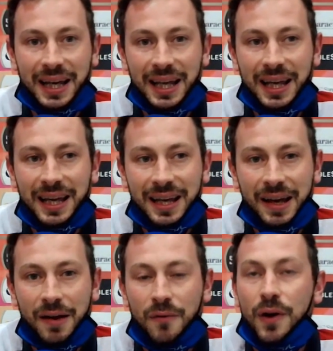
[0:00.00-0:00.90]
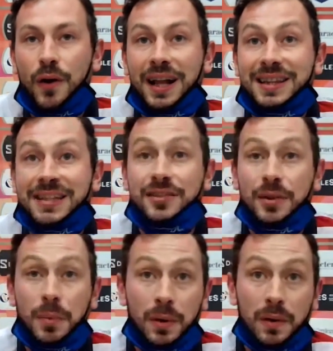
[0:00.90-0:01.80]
che, che ha un valore altissimo,